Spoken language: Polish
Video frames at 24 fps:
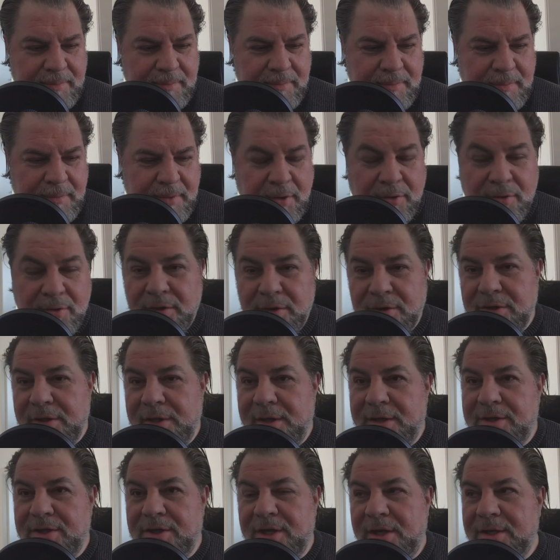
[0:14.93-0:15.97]
o
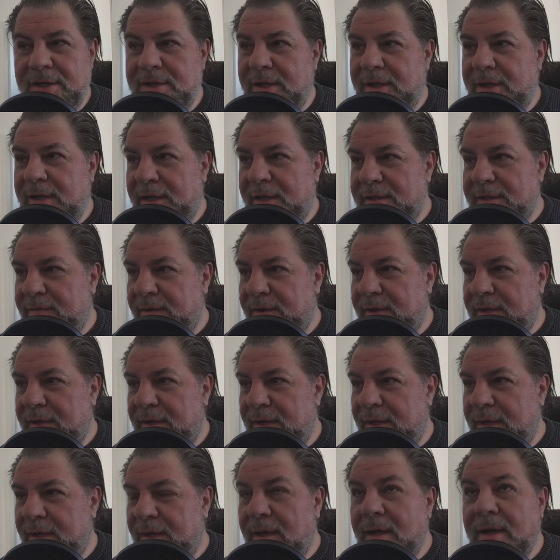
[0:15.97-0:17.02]
godzinie trzeciej jak
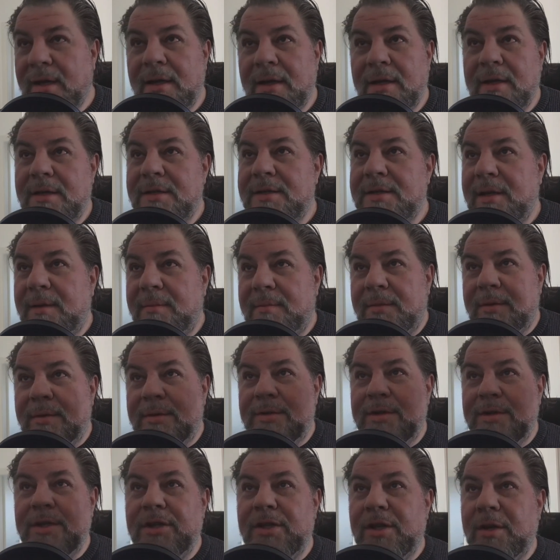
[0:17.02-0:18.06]
zwykle jestem,
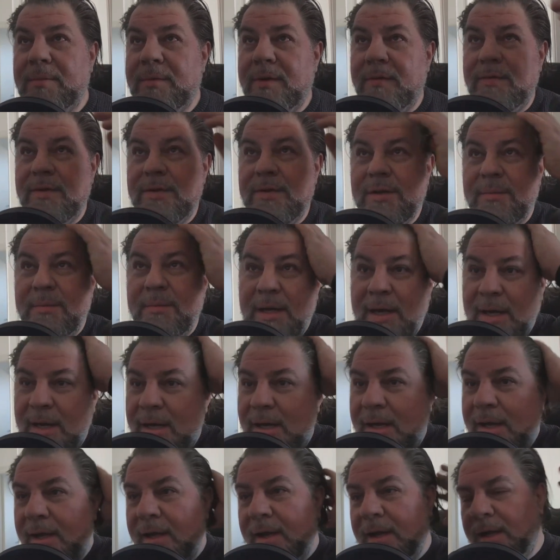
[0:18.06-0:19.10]
ci kto mnie widzą na,
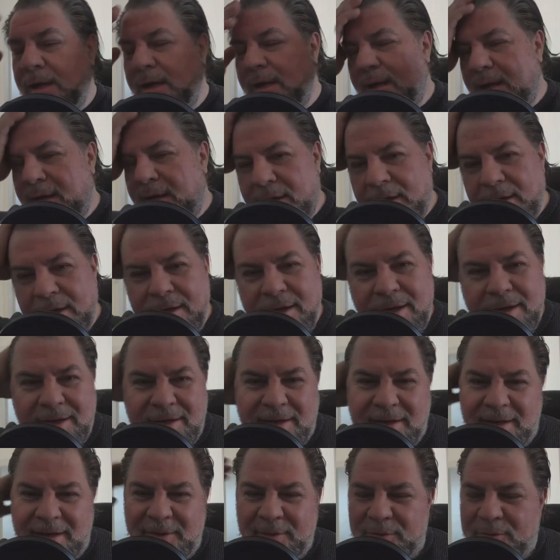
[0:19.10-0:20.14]
e,
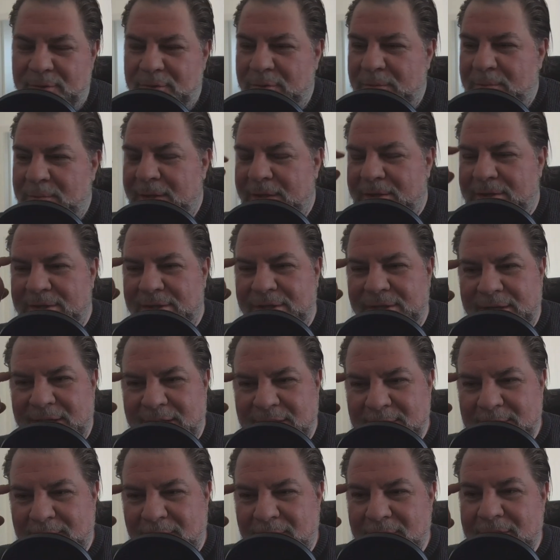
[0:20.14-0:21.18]
na YouTubie czy na
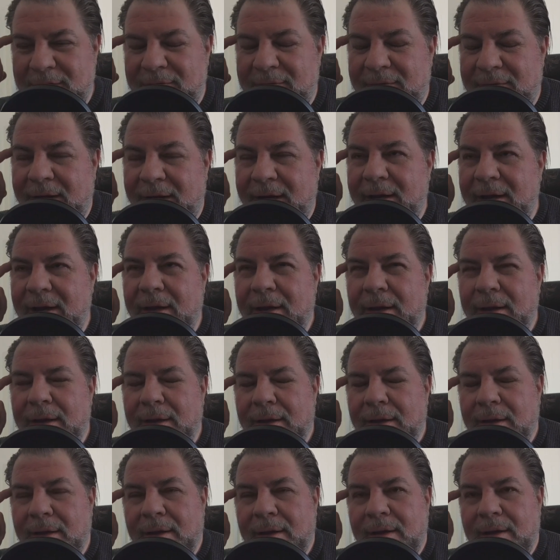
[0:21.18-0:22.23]
Spotify,
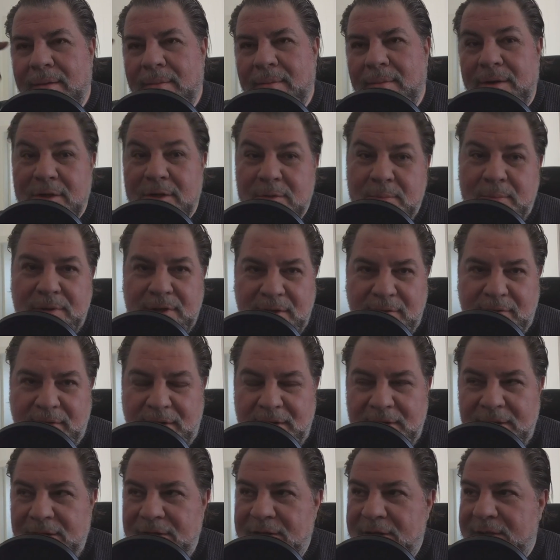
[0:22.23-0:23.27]
bo na Spotify
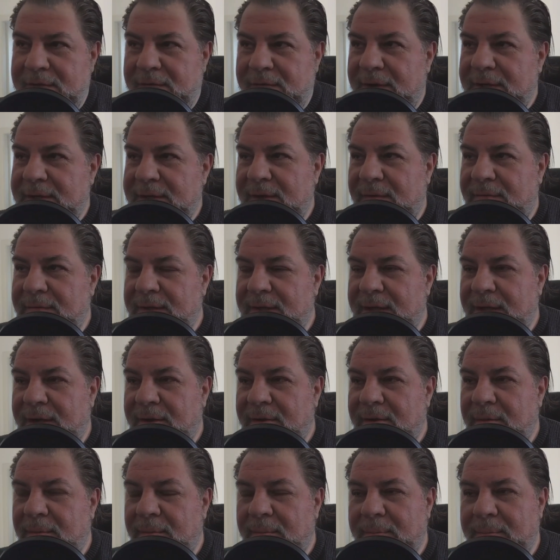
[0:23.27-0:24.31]
też jest wersja
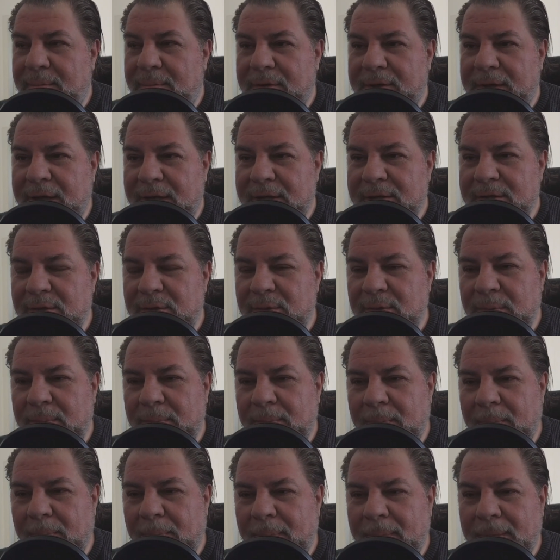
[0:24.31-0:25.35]
wideo podcastu,
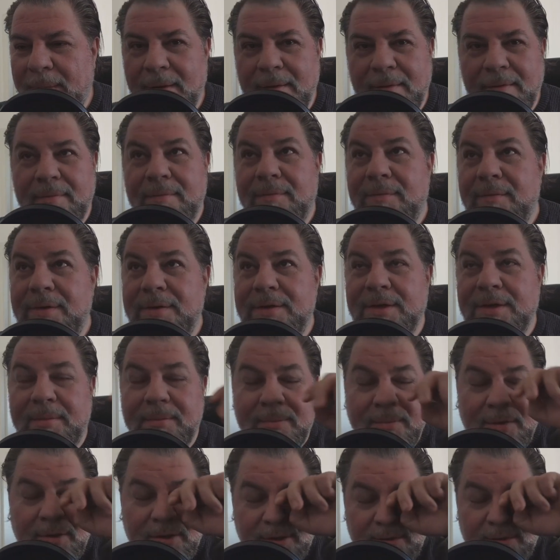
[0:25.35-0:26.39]
no, widzą
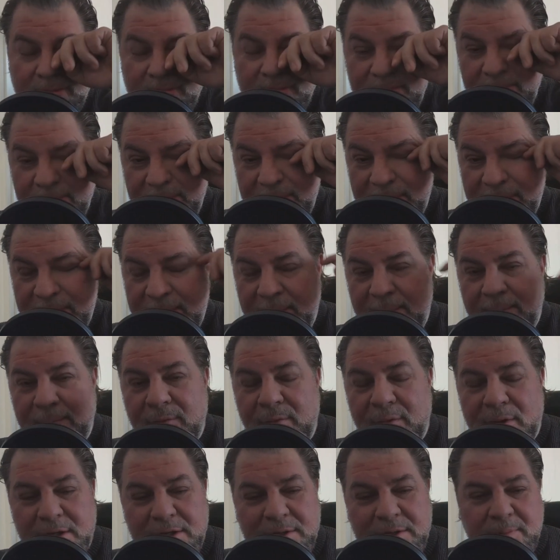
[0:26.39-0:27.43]
moją
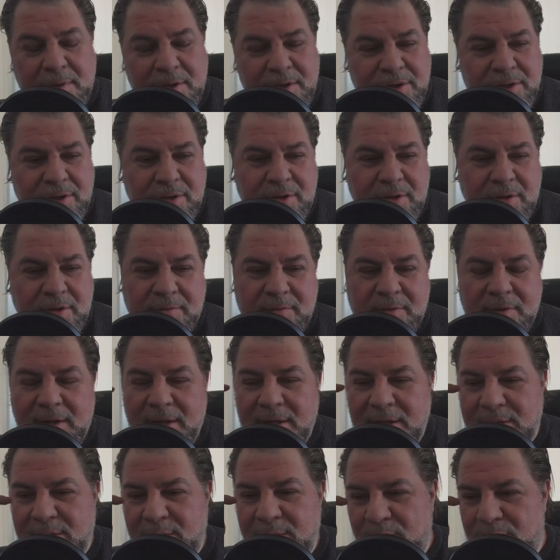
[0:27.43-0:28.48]
gębulę zmęczoną, no
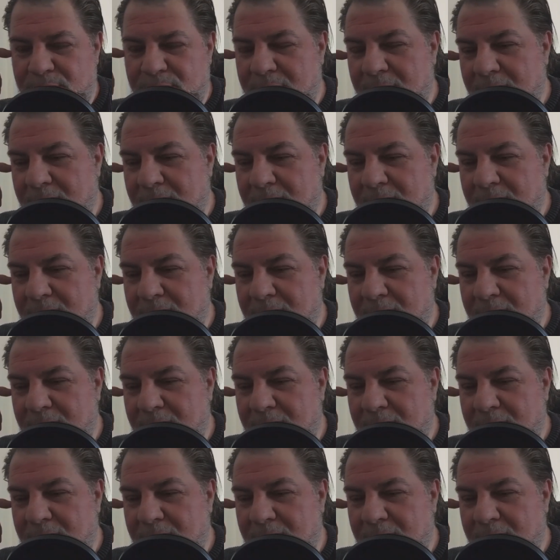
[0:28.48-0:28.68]
ale cóż,